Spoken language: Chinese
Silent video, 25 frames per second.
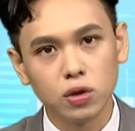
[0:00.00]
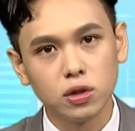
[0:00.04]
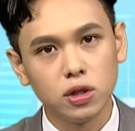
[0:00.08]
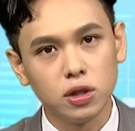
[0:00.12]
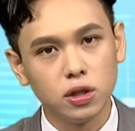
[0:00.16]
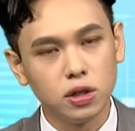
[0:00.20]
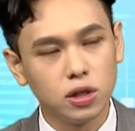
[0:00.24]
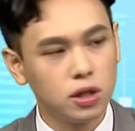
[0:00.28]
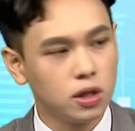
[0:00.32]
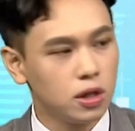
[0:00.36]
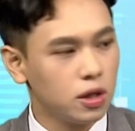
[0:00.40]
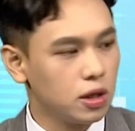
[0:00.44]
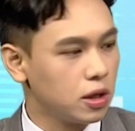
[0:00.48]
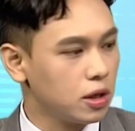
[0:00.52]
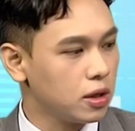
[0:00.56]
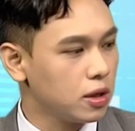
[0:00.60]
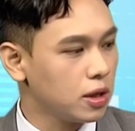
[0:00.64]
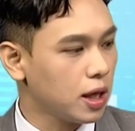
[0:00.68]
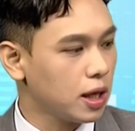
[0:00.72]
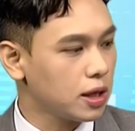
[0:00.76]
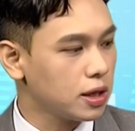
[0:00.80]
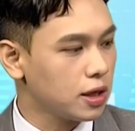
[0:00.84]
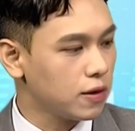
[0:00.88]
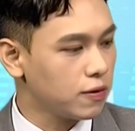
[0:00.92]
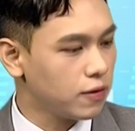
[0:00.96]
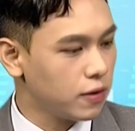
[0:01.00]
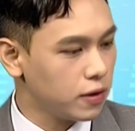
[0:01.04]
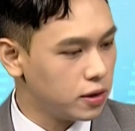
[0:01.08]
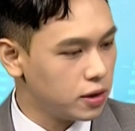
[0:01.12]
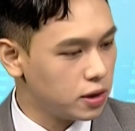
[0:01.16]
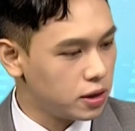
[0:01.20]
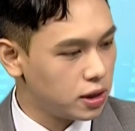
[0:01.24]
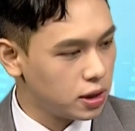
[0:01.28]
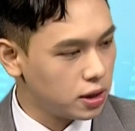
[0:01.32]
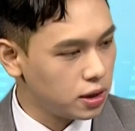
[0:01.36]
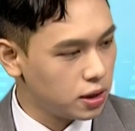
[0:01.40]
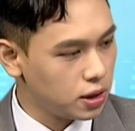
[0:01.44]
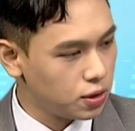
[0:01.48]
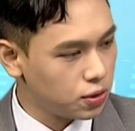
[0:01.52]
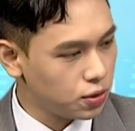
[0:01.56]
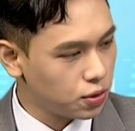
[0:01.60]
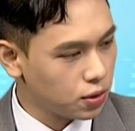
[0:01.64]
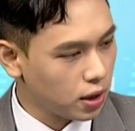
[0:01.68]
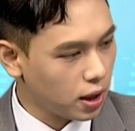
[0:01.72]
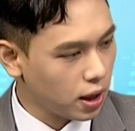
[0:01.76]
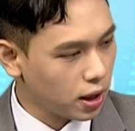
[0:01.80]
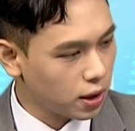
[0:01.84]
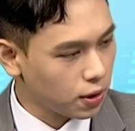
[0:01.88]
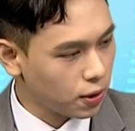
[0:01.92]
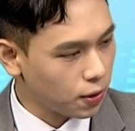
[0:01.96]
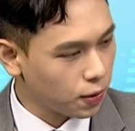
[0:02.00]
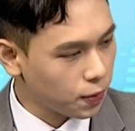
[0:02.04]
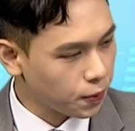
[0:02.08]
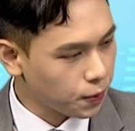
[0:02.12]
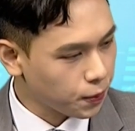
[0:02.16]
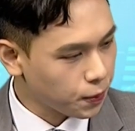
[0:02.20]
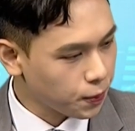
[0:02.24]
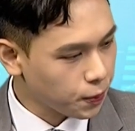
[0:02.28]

辑性的跟大家分析。你去看哦。